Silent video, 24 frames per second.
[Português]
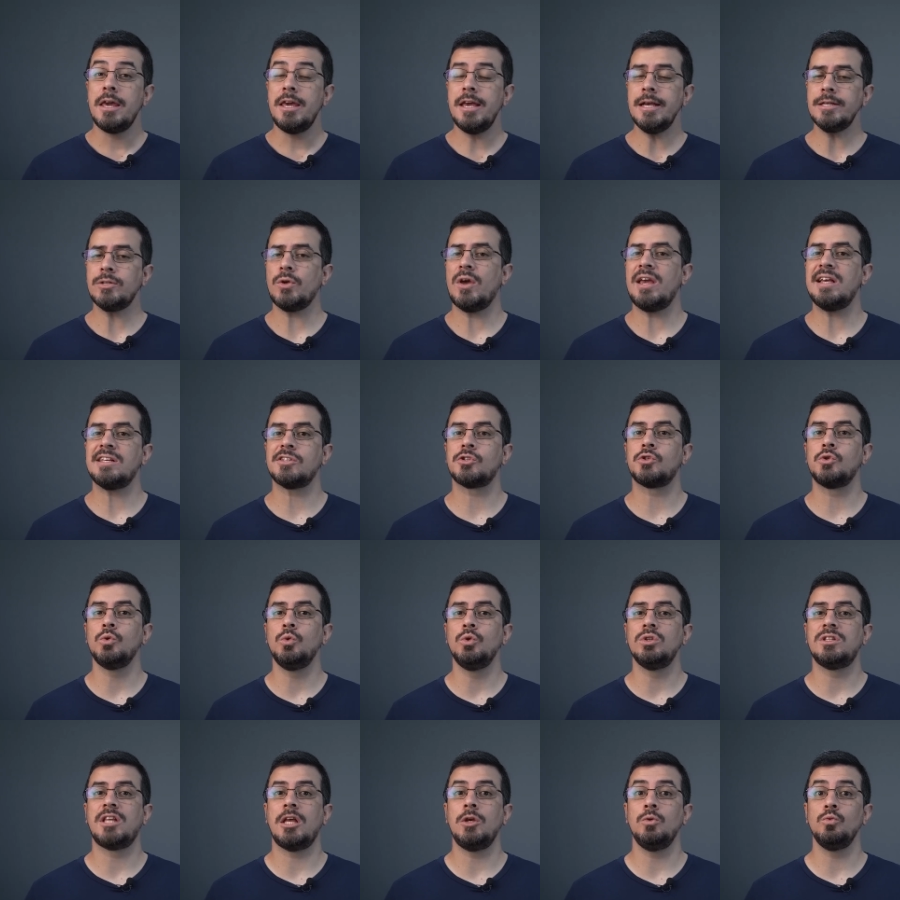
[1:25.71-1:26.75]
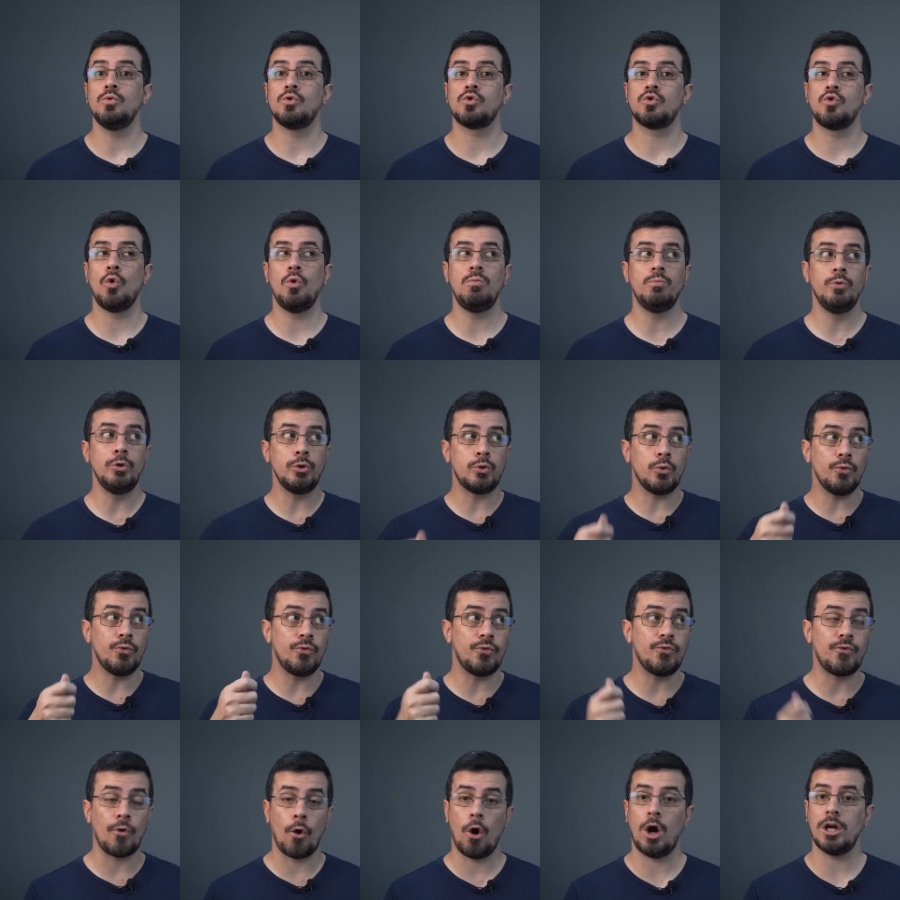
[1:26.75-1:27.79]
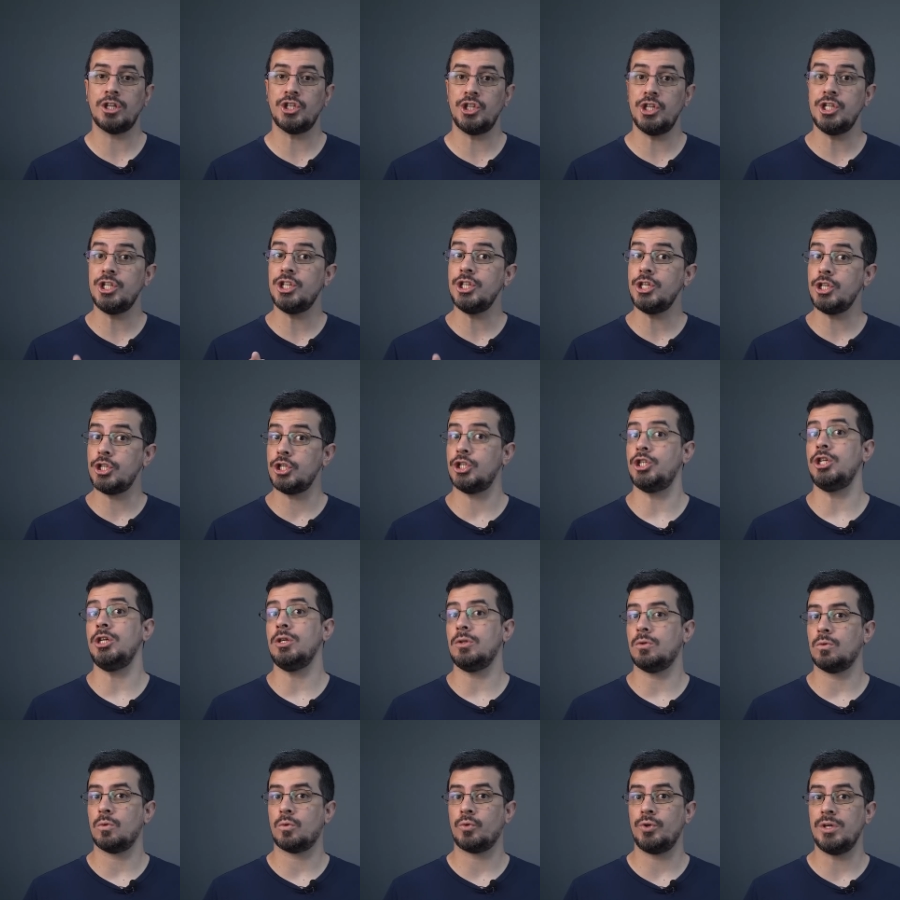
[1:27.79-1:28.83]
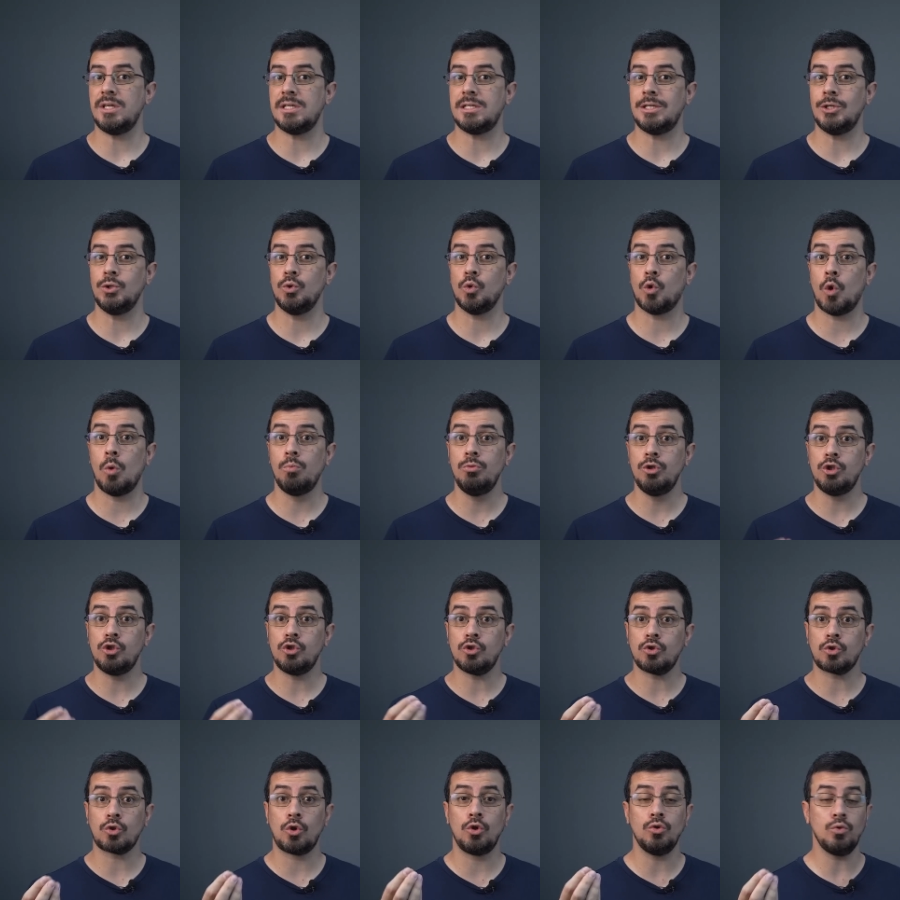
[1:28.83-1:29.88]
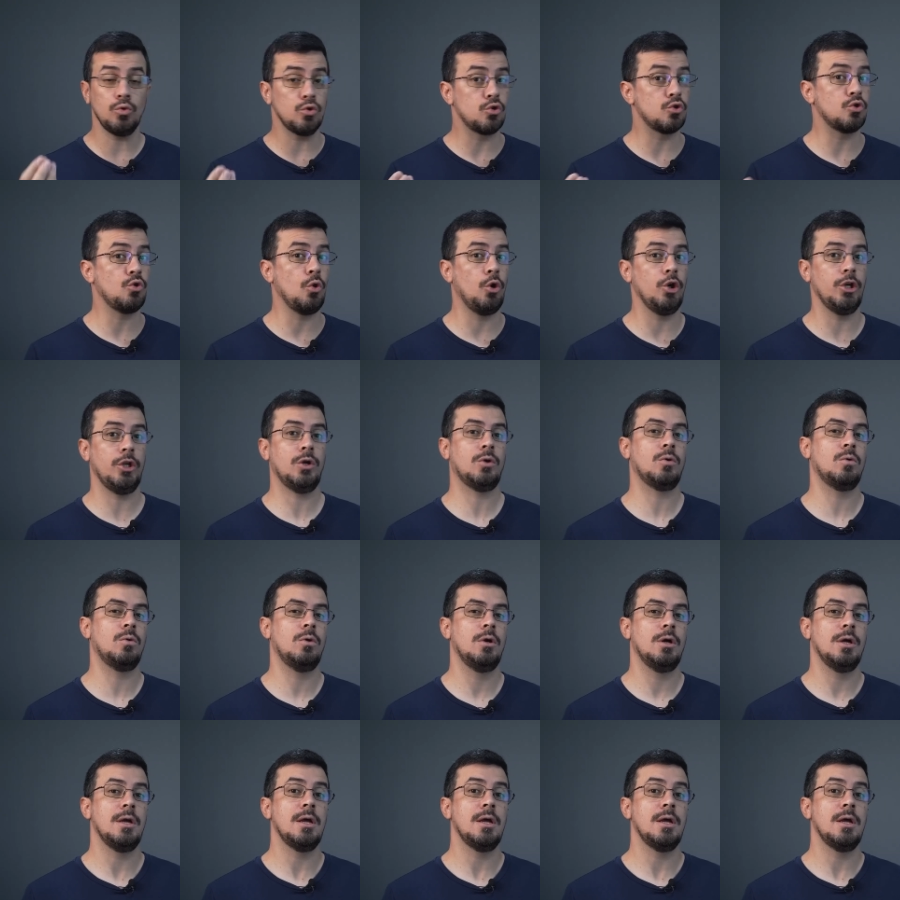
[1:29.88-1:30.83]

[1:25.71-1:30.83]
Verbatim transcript: Isso resulta em um som muito forte e distinto, conhecido como estrondo sônico,